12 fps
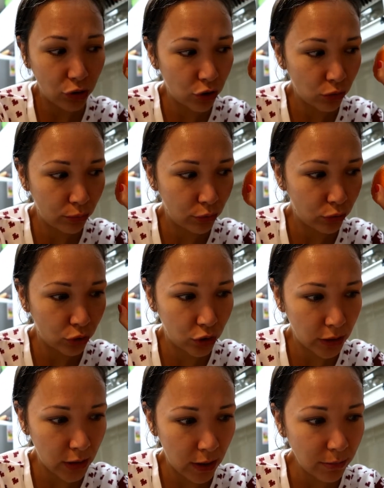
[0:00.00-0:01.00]
очень люблю
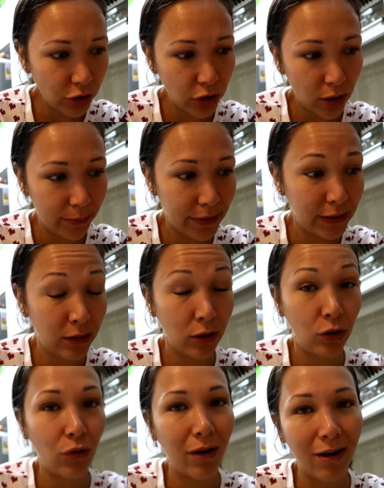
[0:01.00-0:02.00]
тоже и обычные апельсины,
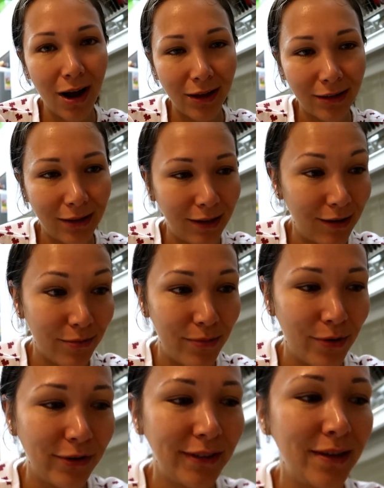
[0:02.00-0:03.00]
но красные, это
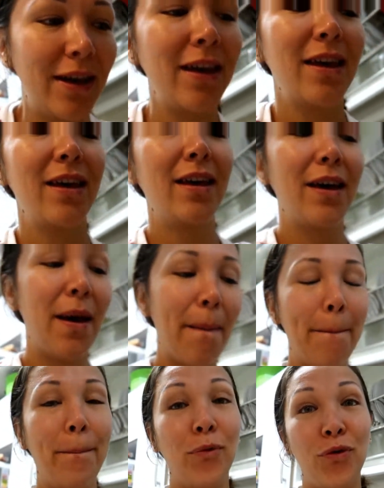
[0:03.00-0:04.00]
просто
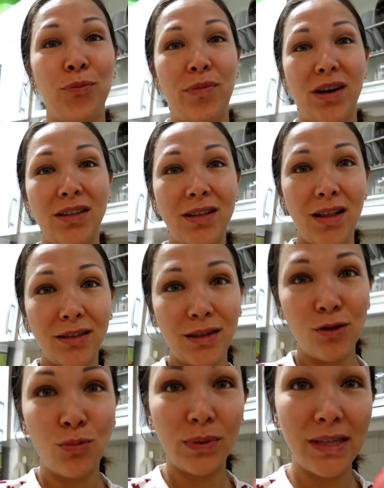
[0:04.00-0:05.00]
бомба. Осталось
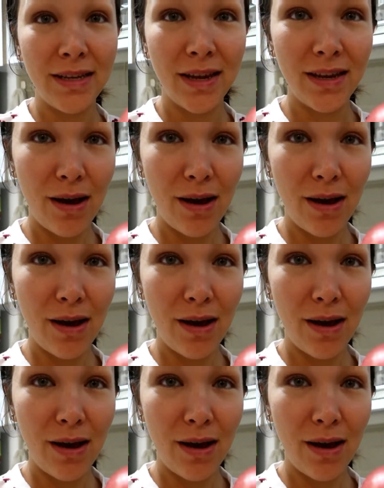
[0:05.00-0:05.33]
одно последнее